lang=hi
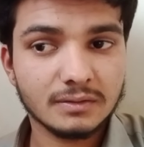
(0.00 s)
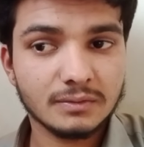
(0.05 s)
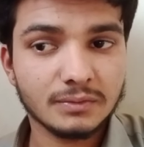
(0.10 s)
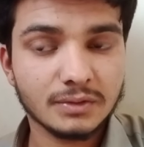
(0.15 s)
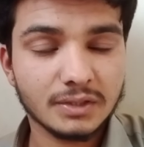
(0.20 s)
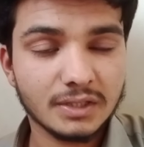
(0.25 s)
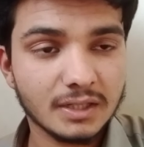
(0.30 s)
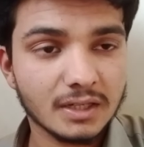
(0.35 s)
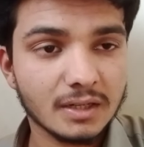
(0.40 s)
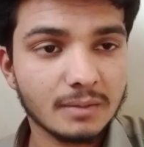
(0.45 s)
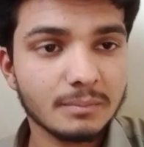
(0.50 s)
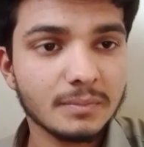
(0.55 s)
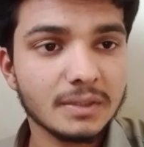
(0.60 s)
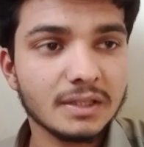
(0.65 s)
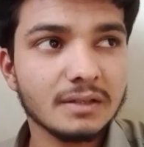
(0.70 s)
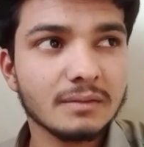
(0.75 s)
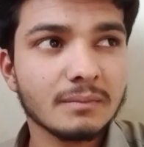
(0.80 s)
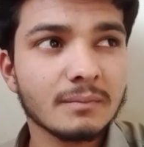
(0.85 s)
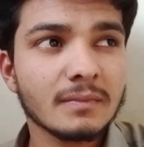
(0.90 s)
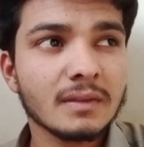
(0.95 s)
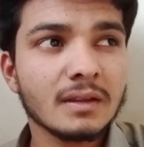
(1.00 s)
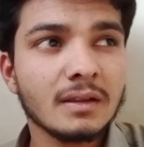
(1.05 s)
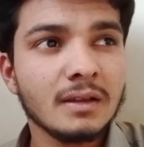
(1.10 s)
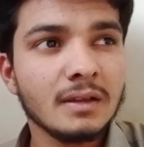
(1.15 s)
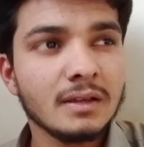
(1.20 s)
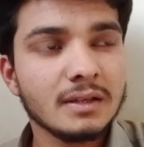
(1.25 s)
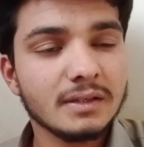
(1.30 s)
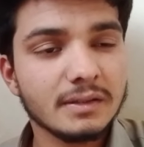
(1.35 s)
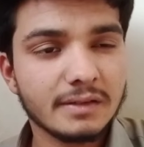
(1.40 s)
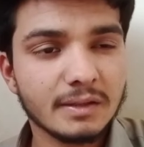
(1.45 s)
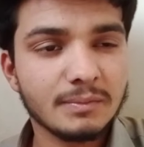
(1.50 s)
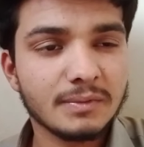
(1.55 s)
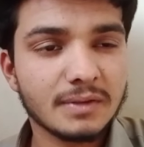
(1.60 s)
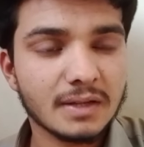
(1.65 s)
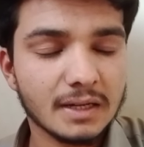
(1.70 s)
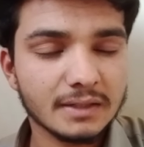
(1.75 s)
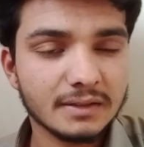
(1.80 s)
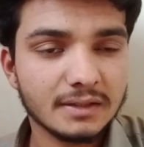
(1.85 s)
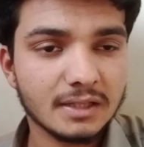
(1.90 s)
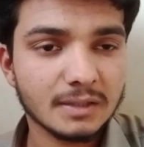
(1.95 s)
उनकी अम्मी ये सब
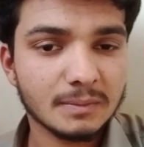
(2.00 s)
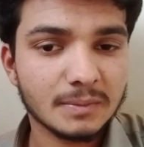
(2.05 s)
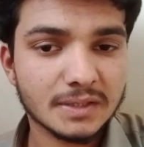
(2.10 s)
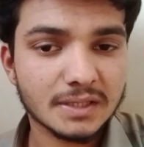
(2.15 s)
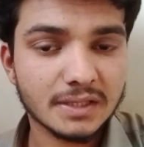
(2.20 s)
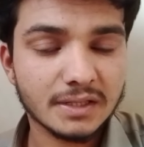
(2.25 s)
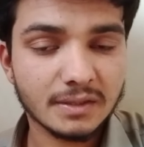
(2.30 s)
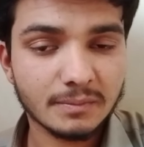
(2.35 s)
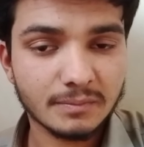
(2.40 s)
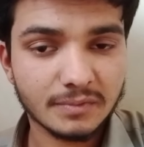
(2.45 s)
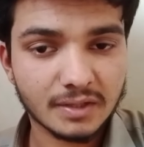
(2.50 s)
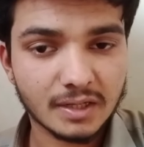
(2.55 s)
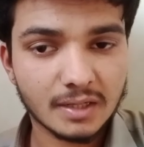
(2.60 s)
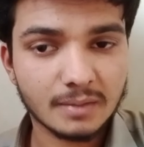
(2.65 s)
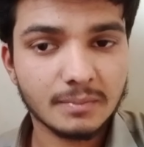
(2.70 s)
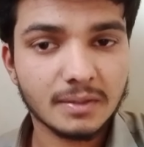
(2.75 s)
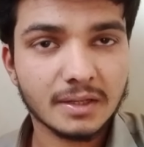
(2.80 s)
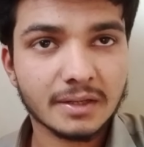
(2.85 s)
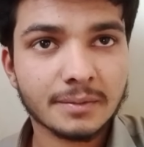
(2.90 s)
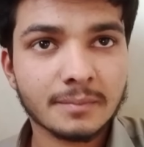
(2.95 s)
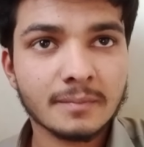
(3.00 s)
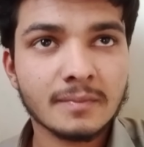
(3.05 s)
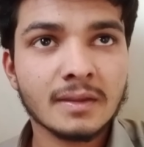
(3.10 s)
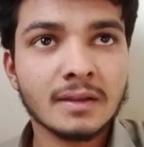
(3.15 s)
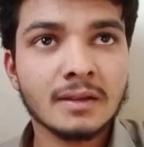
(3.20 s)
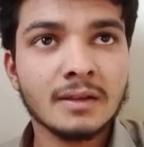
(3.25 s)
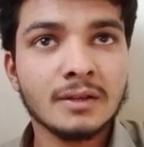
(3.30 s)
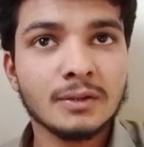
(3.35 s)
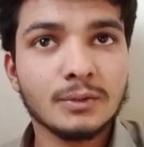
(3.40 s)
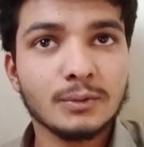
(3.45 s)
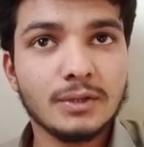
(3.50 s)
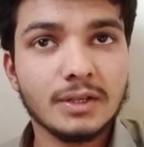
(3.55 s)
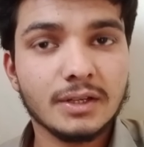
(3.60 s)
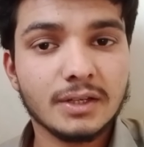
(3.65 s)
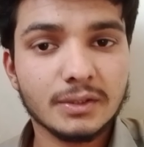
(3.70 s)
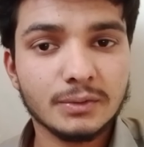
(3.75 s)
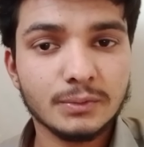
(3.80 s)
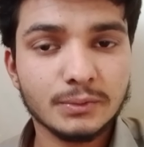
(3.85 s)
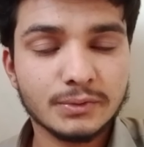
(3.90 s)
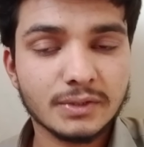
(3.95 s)
साथ थे पिछले रमज़ान में तो
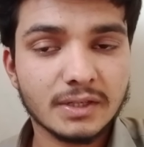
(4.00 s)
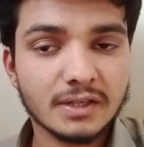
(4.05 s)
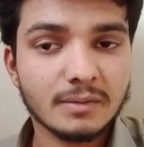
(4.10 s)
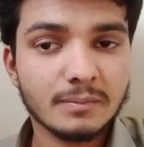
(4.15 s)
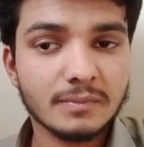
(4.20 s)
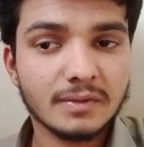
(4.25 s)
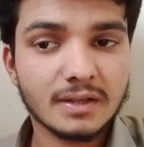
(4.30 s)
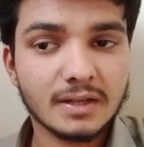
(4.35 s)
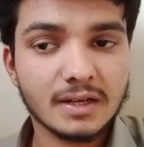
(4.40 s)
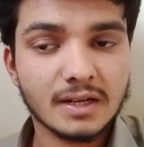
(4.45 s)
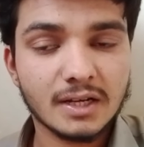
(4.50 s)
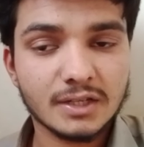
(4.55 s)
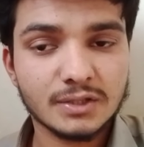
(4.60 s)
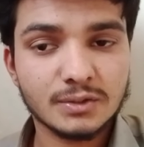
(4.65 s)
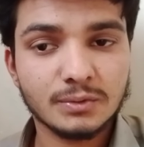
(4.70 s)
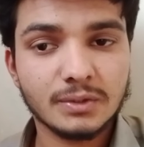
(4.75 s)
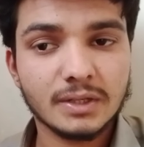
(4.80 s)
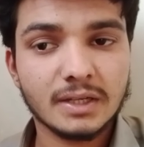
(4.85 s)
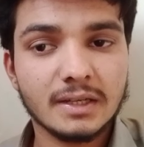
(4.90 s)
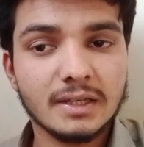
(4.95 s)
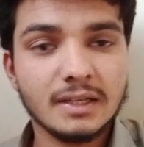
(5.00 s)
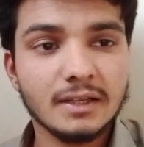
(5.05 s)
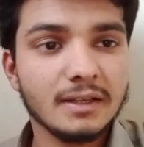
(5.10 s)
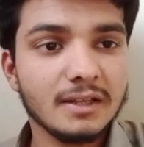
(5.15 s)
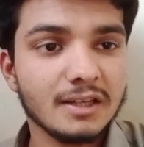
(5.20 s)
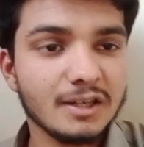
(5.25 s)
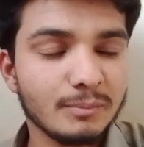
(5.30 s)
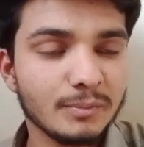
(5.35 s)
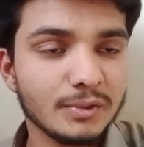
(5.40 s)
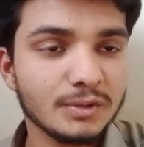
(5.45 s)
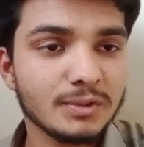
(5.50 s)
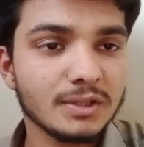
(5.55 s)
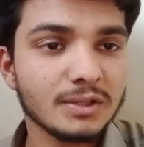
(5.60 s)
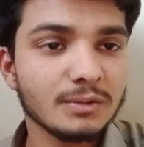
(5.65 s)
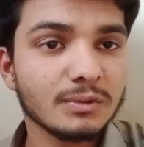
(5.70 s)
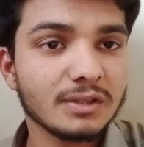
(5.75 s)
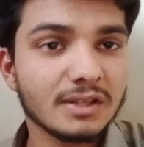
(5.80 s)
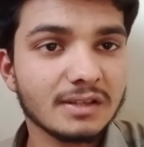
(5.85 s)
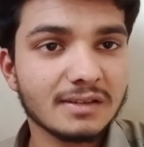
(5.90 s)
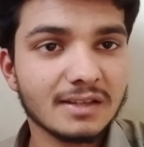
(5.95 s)
देखिए दूसरा रमज़ान आ चुका है लेकिन अम्मी जो है
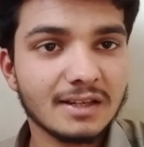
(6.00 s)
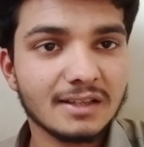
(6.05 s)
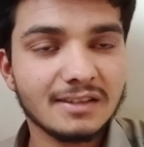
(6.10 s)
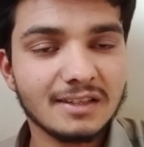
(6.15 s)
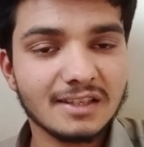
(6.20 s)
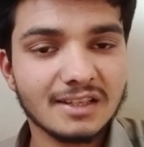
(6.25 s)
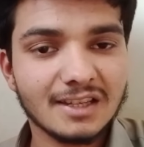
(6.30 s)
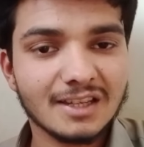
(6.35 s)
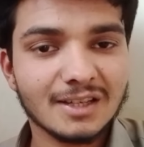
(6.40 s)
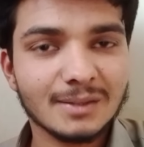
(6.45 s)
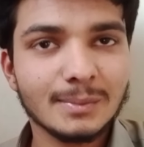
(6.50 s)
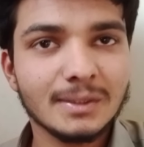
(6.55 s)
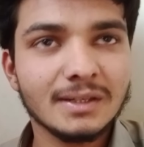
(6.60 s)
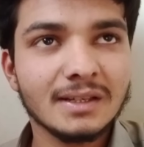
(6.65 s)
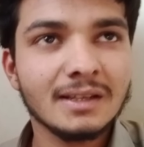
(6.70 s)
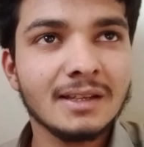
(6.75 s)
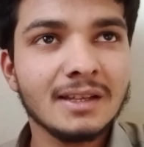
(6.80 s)
उनके साथ नहीं है अब